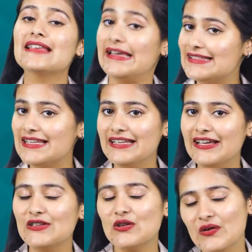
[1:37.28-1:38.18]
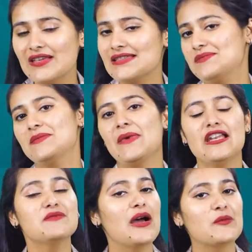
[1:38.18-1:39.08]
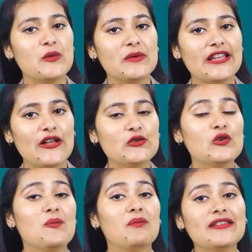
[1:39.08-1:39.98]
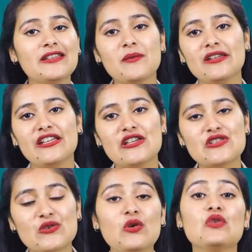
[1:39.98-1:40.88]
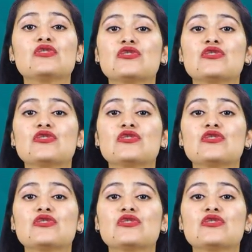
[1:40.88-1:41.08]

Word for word: ऐसा इसीलिए क्योंकि सबसे पहले मैं आपको बता दूं मध्य प्रदेश को